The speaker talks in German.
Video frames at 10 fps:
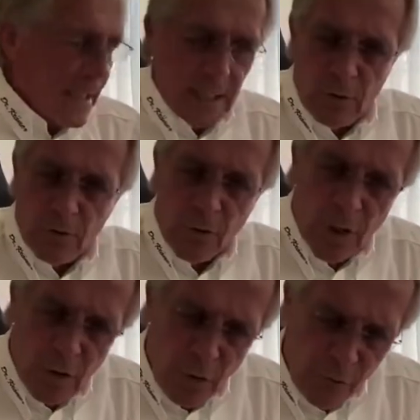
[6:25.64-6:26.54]
Ja, und
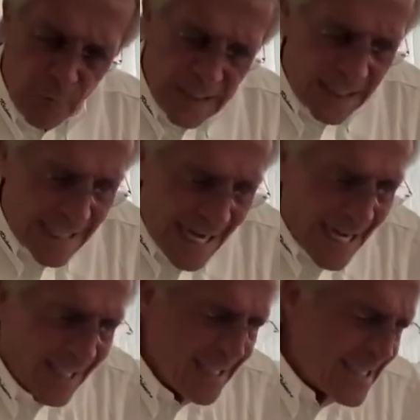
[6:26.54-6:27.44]
hör auf mit den
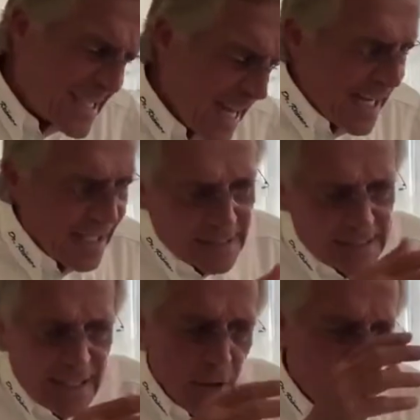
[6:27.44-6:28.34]
R-Zahle, die